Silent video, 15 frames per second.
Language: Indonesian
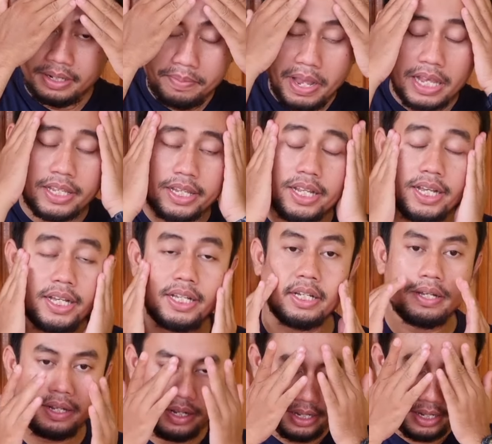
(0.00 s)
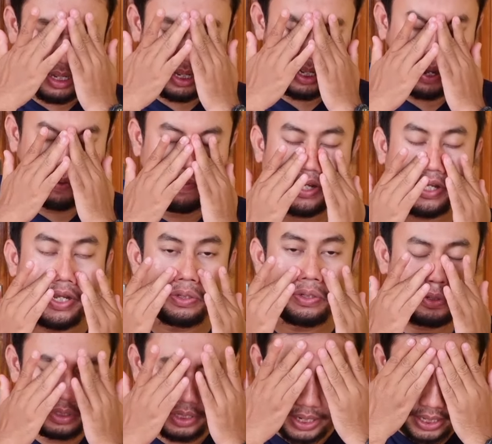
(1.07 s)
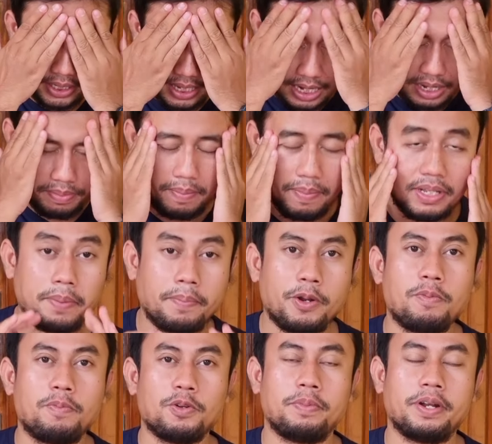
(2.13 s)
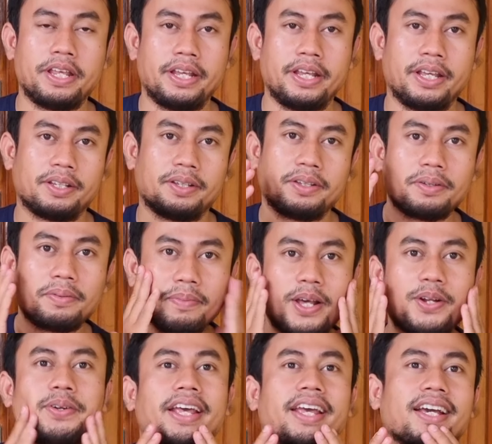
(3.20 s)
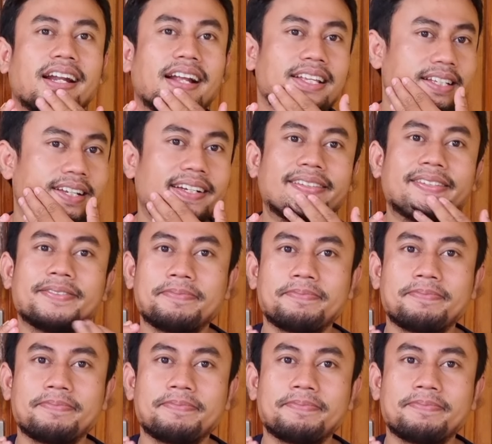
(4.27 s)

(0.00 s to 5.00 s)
biasanya uh, efeknya itu sekitar 15 sampai 20 menit baru deh kerasa.